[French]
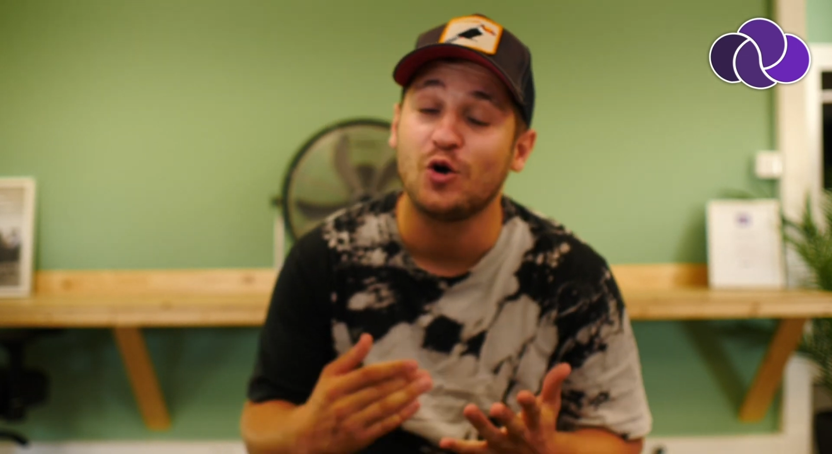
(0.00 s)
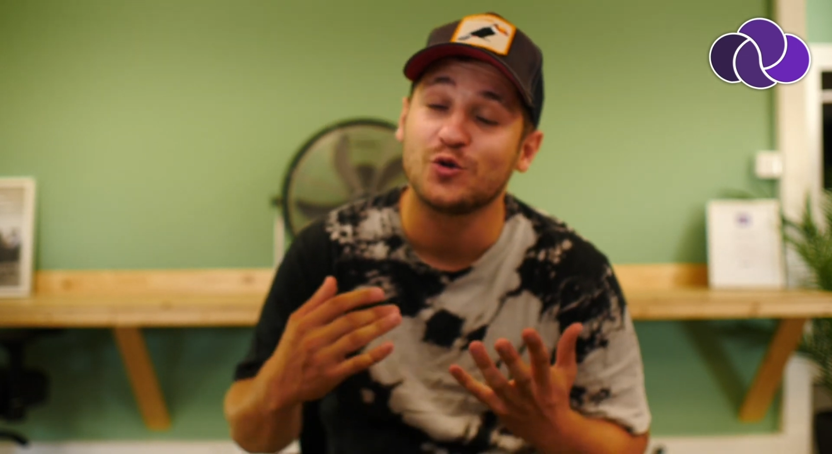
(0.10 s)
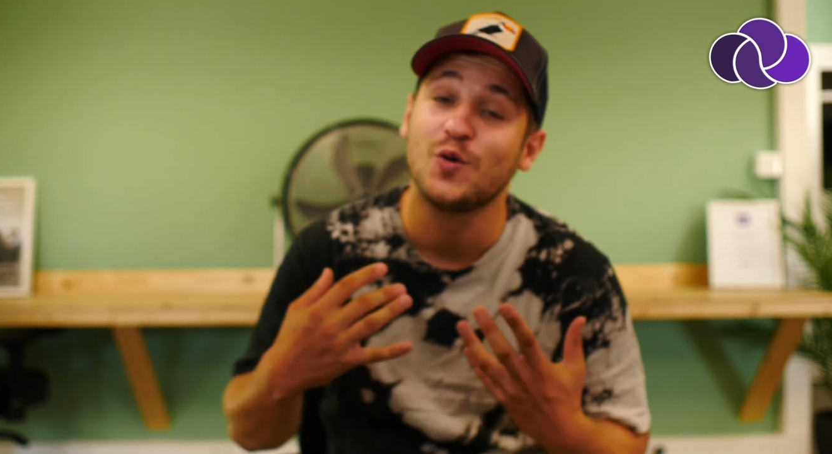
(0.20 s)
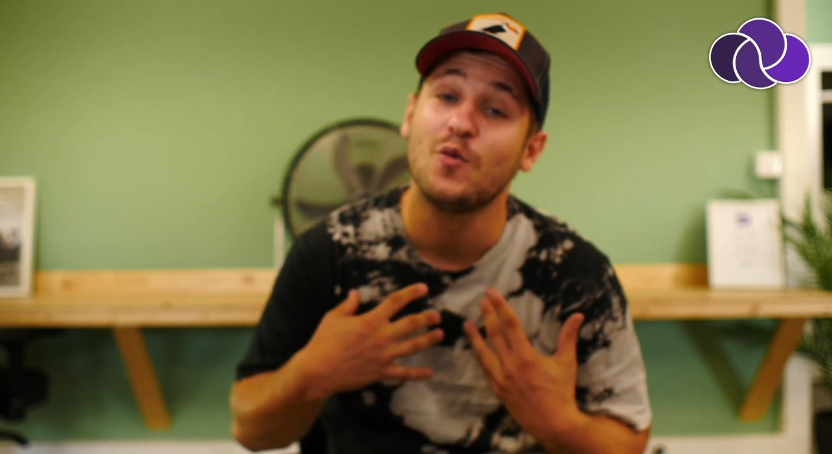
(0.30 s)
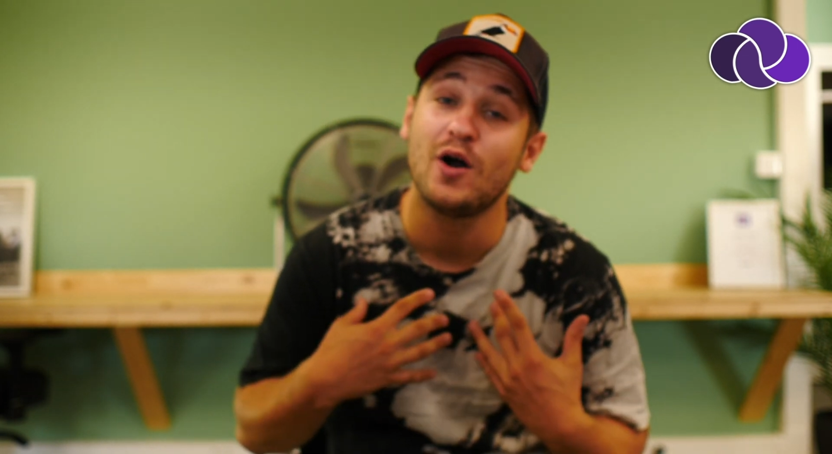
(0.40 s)

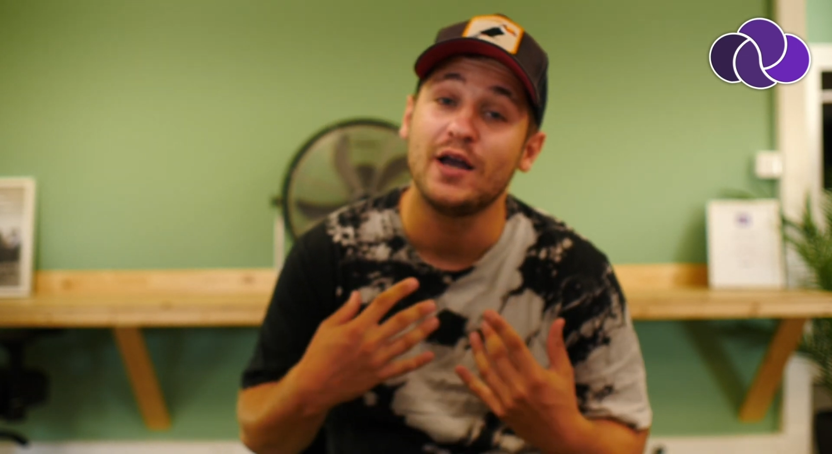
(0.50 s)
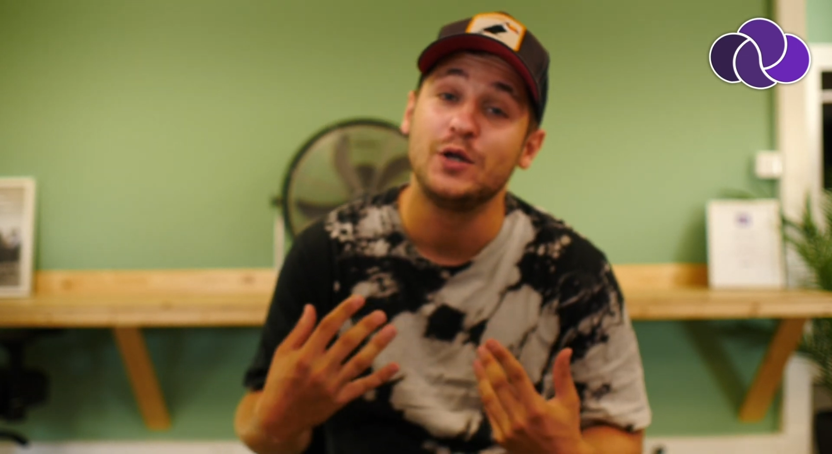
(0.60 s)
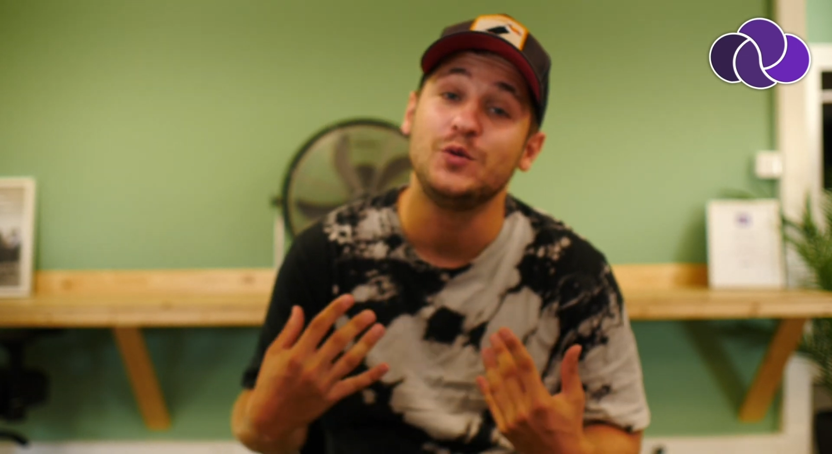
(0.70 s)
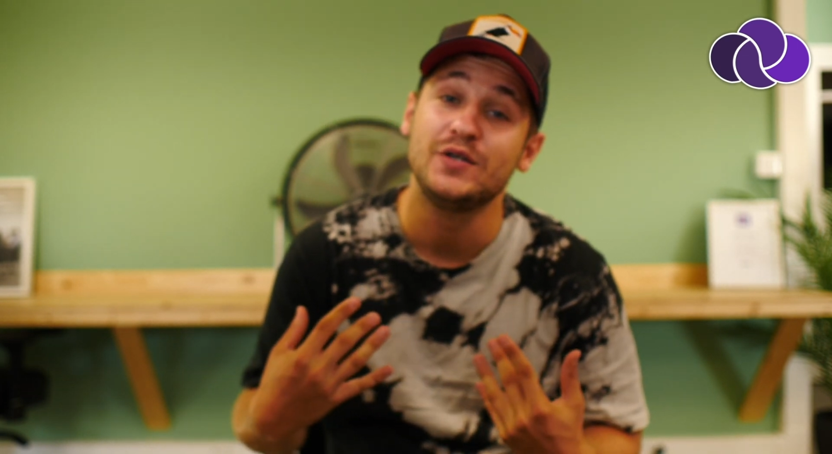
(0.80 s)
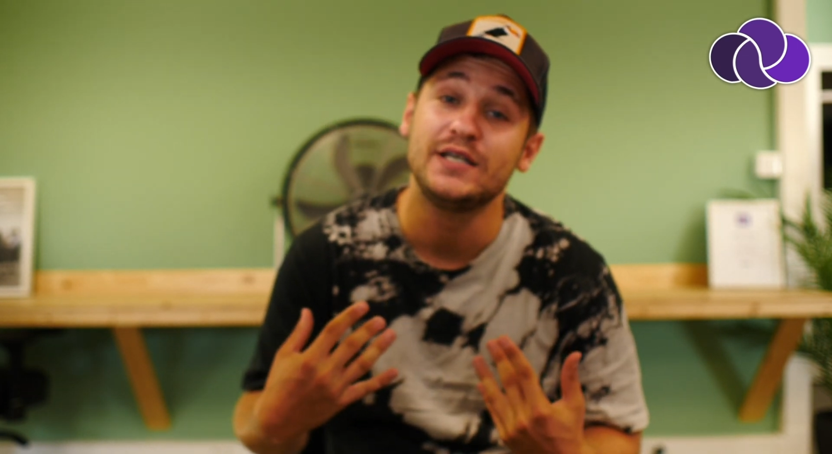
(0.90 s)
entre moi
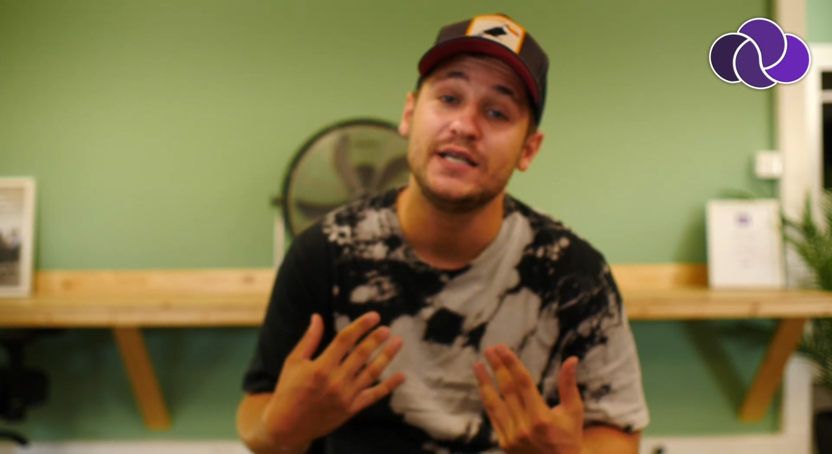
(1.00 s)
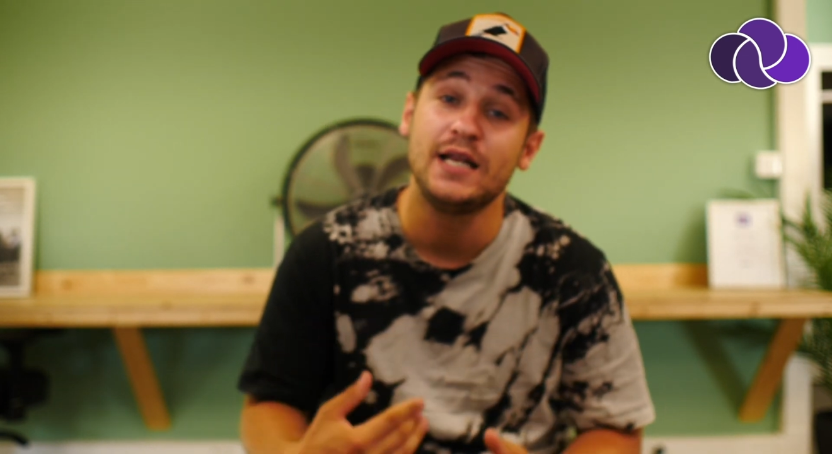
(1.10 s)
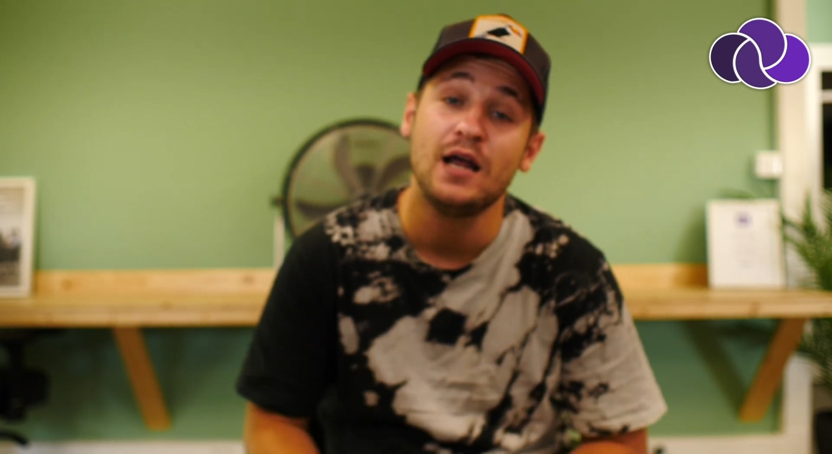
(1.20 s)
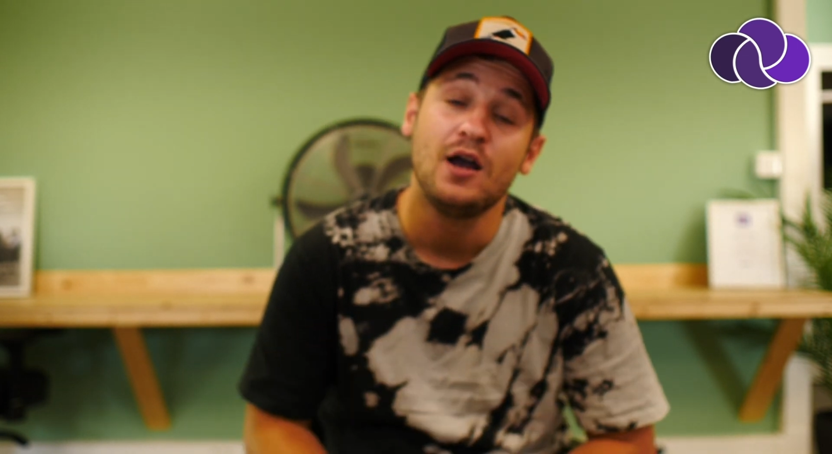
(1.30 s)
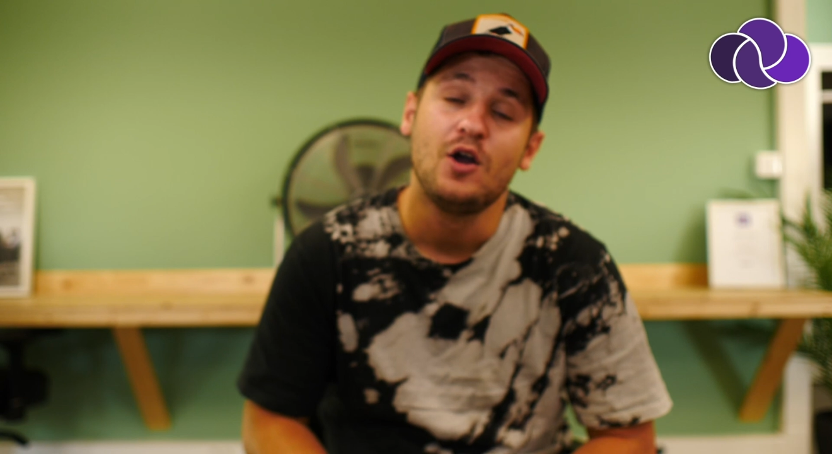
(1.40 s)
et Lucille.